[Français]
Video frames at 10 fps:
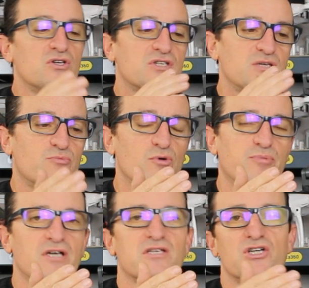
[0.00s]
Ce qui peut
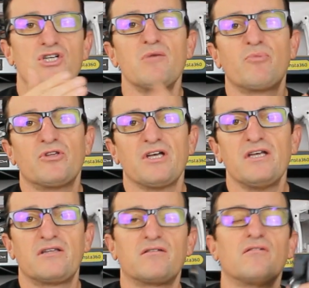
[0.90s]
présager
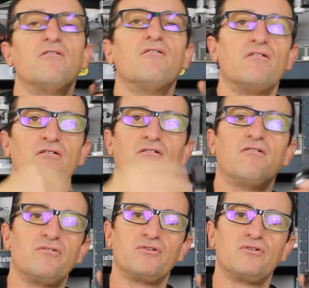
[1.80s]
peut-être euh,